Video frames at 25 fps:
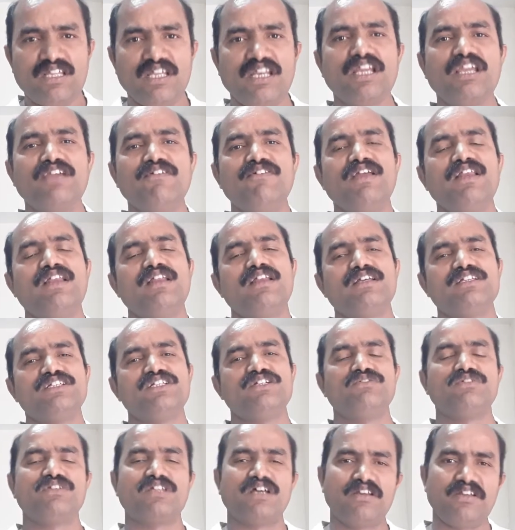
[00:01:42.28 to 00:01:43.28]
తిరిగి వెళ్ళిన
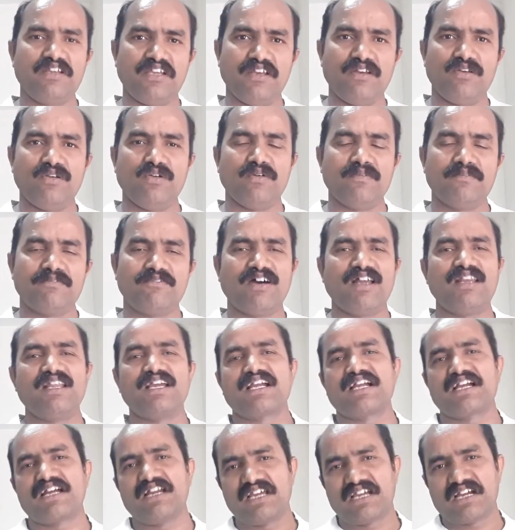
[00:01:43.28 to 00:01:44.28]
జీవితాలు ఎన్నో వాళ్ళు
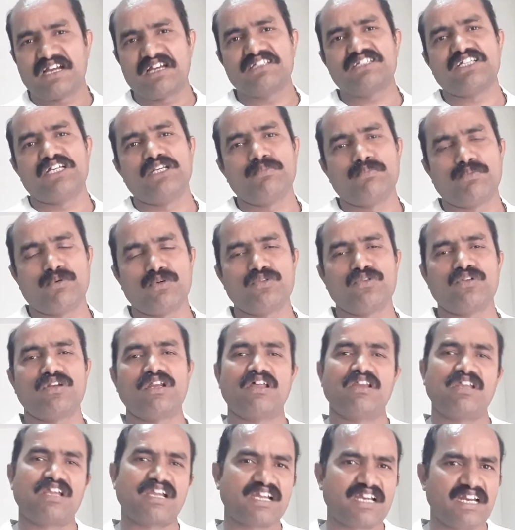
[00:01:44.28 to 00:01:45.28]
ఎక్కడెక్కడ
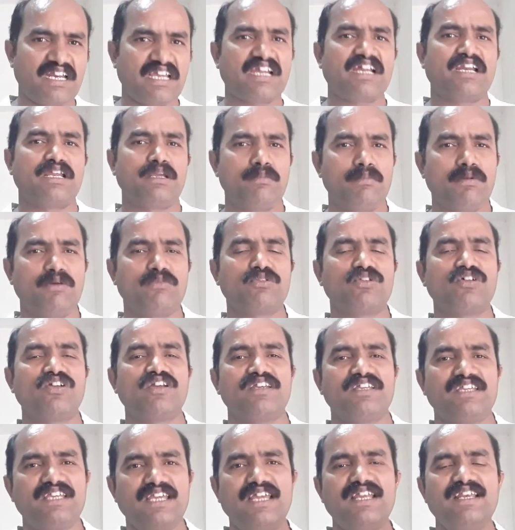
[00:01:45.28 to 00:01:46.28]
చనిపోతున్నారు ఎక్కడెక్కడ
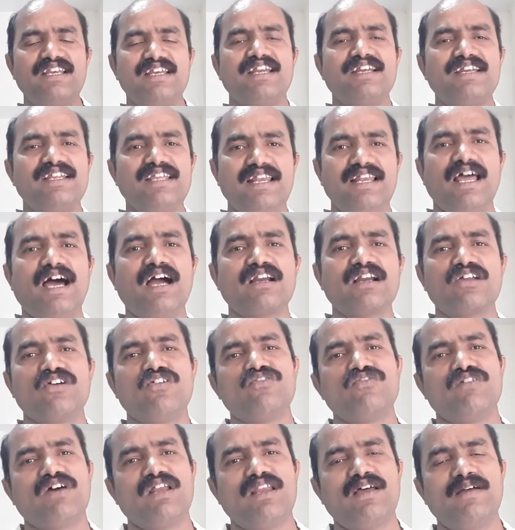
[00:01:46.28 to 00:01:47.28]
ఏమవుతున్నారు ఏంటండి ఈ
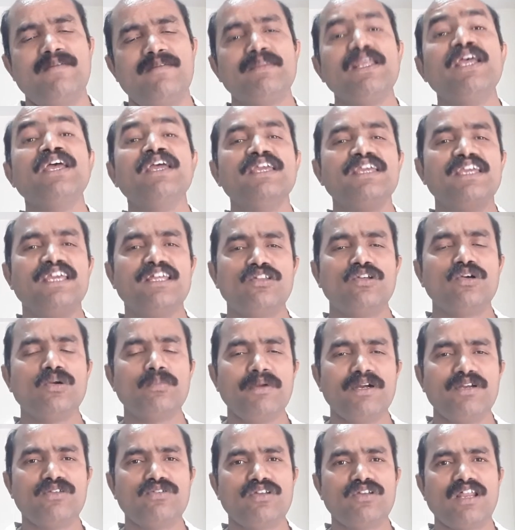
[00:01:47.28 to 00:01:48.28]
లాక్డౌన్ వల్ల ఎందుకు
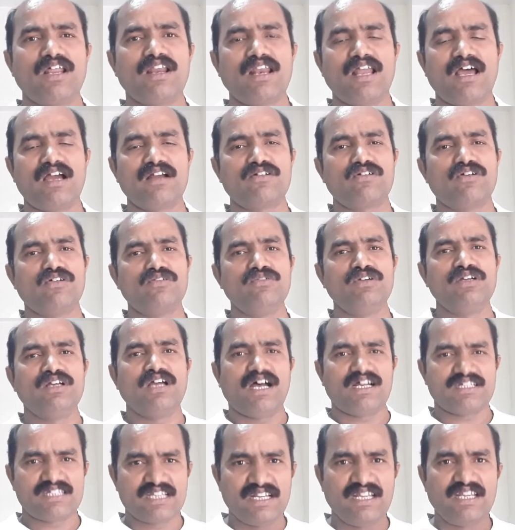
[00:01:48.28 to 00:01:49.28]
పెడుతున్నారు లాక్డౌన్
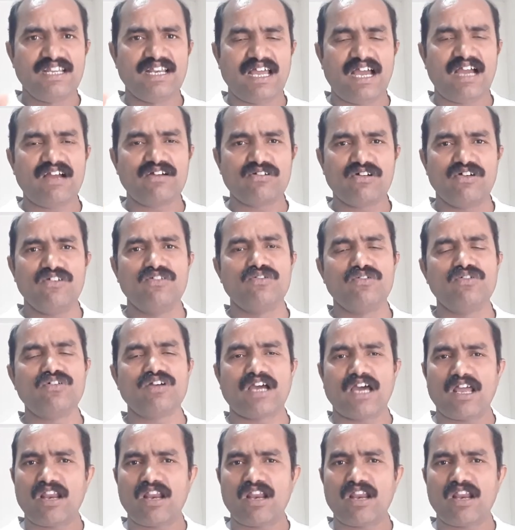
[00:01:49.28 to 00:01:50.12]
అసలు ఈ లాక్డౌన్